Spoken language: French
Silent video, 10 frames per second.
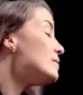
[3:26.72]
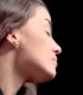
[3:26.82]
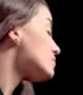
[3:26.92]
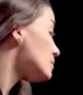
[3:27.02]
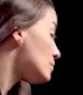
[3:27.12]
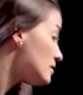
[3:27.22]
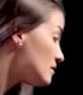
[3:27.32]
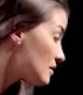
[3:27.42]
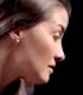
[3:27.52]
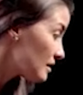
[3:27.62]
Mais non, c'est pas
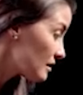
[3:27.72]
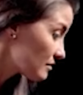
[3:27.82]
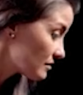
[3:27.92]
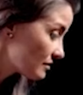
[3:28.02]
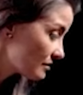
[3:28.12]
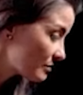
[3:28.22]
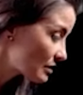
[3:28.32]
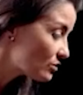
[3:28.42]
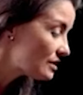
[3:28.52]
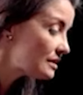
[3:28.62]
déjà ça.
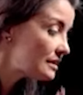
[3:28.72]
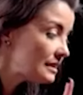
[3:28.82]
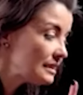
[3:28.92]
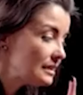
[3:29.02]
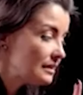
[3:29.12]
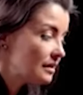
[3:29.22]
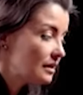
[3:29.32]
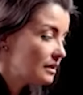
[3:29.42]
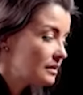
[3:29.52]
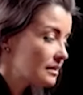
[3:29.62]
Parce que si
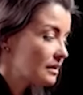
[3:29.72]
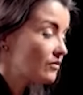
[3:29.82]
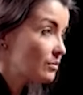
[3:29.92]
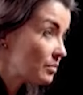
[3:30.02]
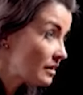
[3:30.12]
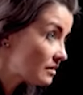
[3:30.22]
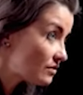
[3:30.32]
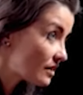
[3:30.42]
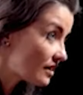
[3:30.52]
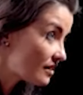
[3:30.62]
ça n'avait pas
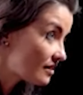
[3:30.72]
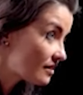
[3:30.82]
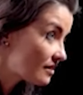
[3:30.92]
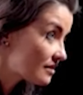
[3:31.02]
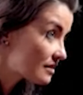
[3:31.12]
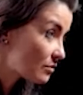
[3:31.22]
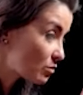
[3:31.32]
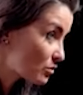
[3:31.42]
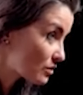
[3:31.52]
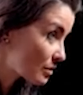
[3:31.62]
d'effet, ça
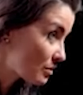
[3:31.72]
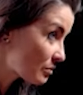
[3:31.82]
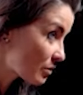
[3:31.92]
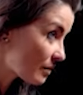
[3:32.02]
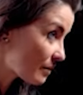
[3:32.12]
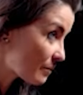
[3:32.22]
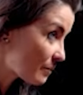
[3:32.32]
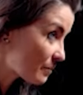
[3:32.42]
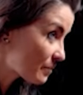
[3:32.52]
ne me poserait pas de problème.